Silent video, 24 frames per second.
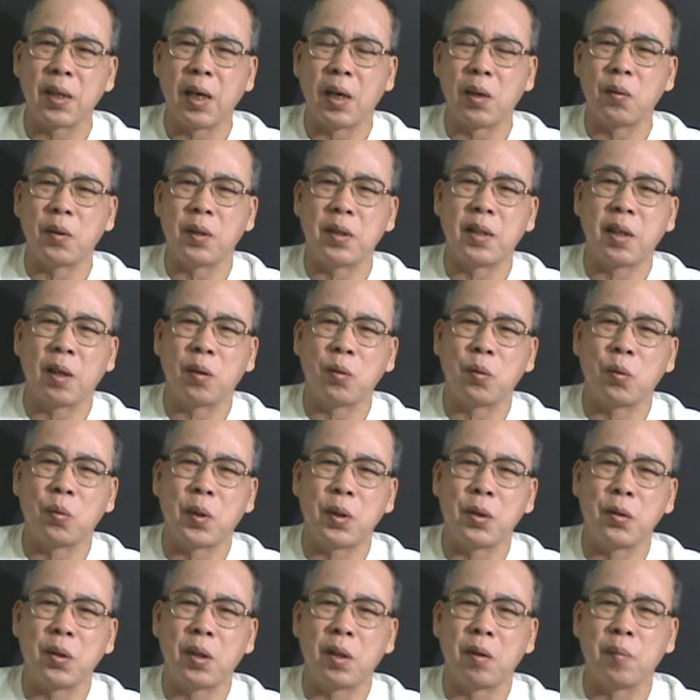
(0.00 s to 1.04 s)
大陆的乡土
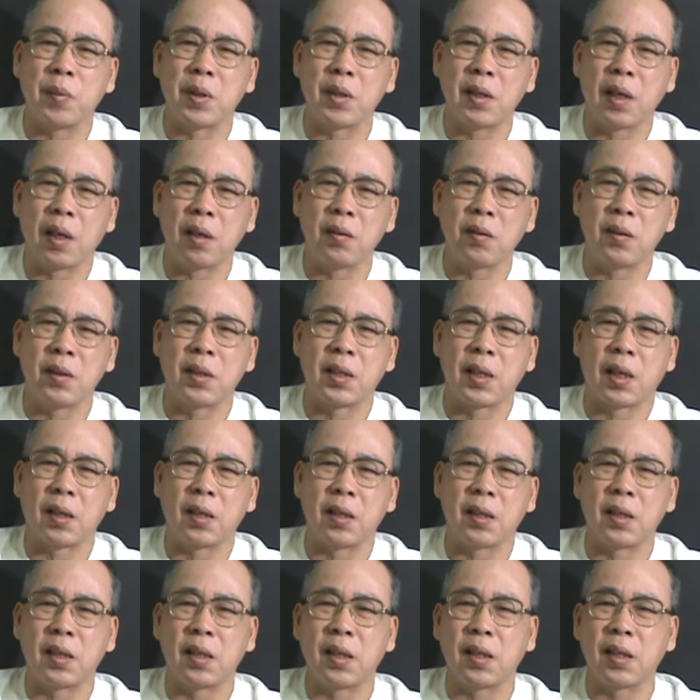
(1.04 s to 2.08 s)
文学里面，常常都讲
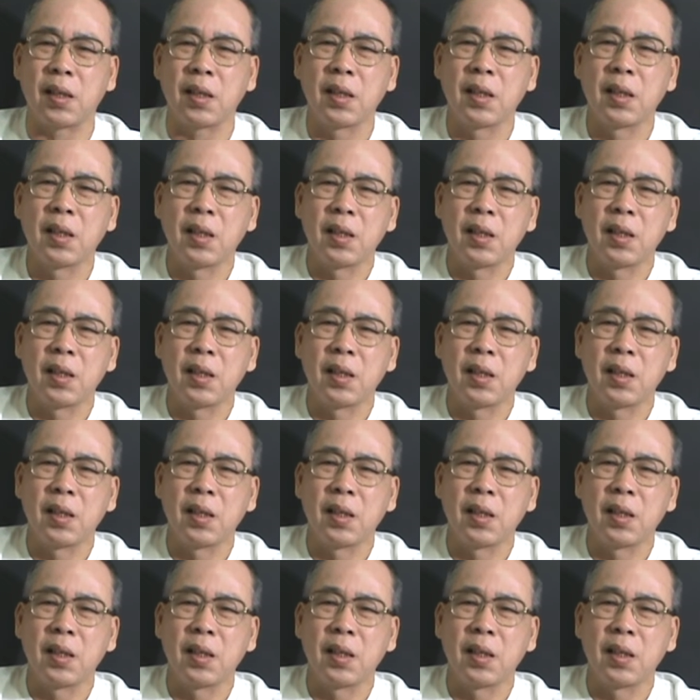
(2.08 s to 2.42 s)
那些。